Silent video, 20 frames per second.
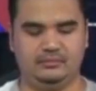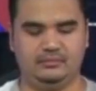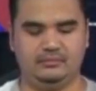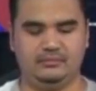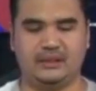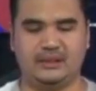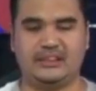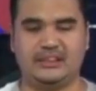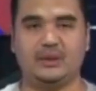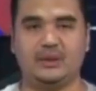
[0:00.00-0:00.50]

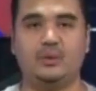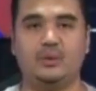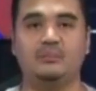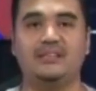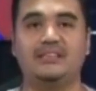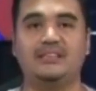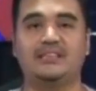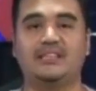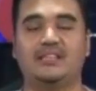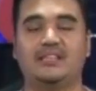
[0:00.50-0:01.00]
Kasi ho,
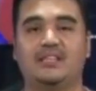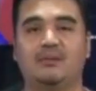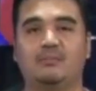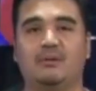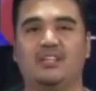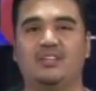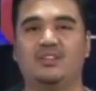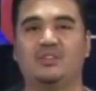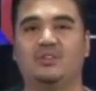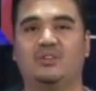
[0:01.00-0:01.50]
minsan, di
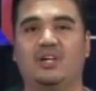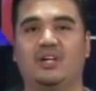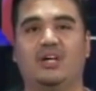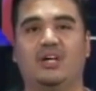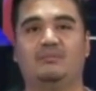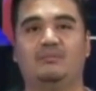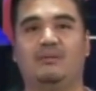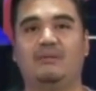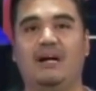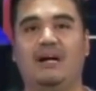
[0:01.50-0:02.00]
ba, yung
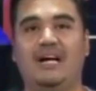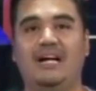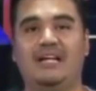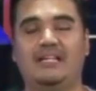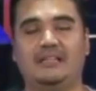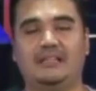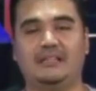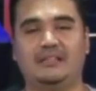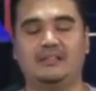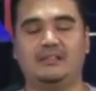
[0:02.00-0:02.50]
uh,
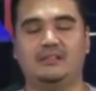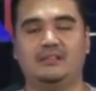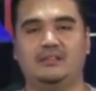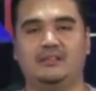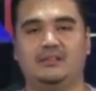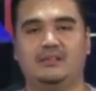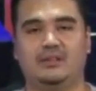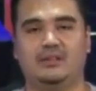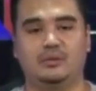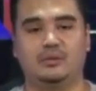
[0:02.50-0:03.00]
babae,
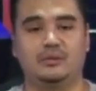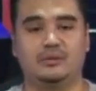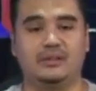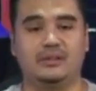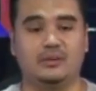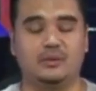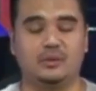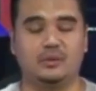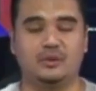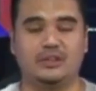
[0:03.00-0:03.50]
ito
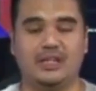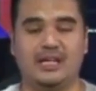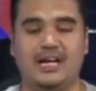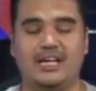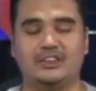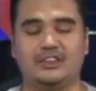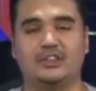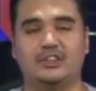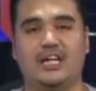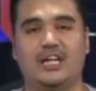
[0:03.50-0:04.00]
dito sa
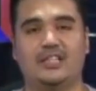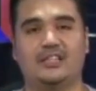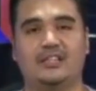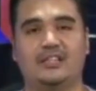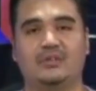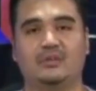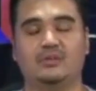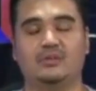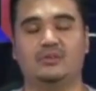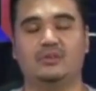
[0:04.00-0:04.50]
kaso
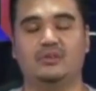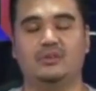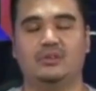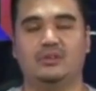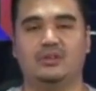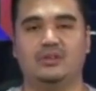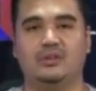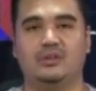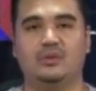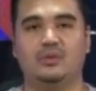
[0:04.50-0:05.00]
natin, no?
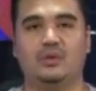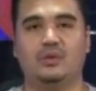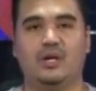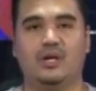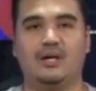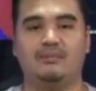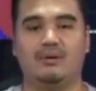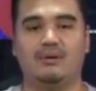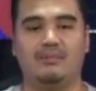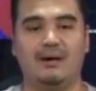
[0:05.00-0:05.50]
yung
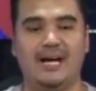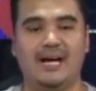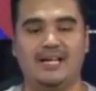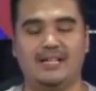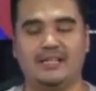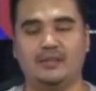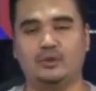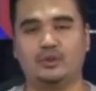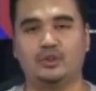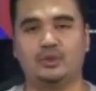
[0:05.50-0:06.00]
uh,
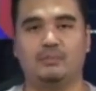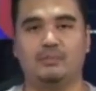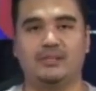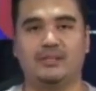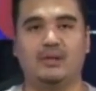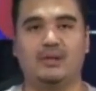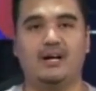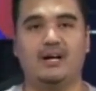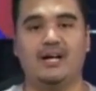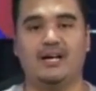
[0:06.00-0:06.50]
babae gustong
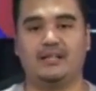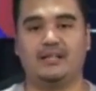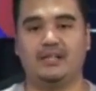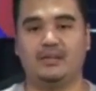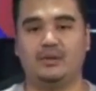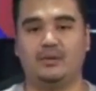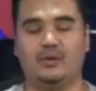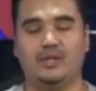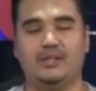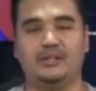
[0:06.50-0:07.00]
patawarin
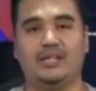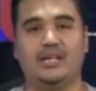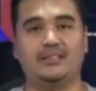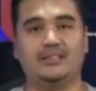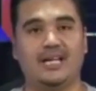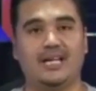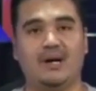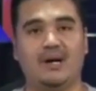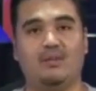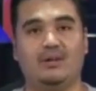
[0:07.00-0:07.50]
na nung kanyang
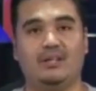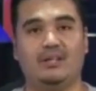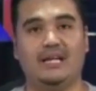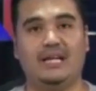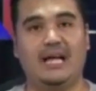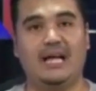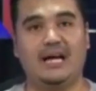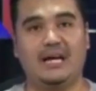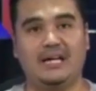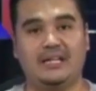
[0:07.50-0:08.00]
asawang
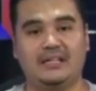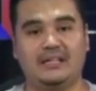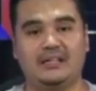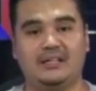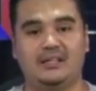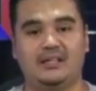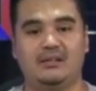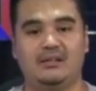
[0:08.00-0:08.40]
lalaki.